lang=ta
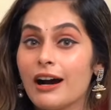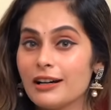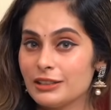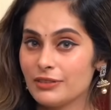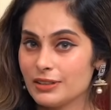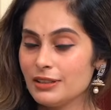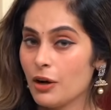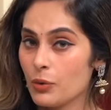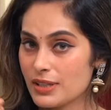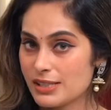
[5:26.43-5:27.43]
அதை வந்து
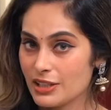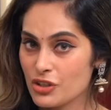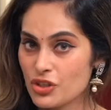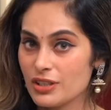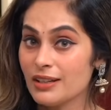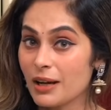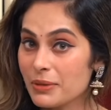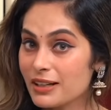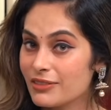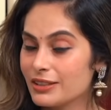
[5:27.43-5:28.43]
அவங்க செஞ்சு
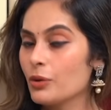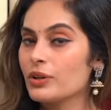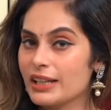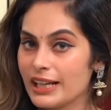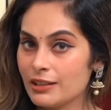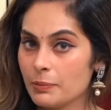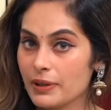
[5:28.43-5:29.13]
நமக்கு வந்து அவங்க கேட்டர்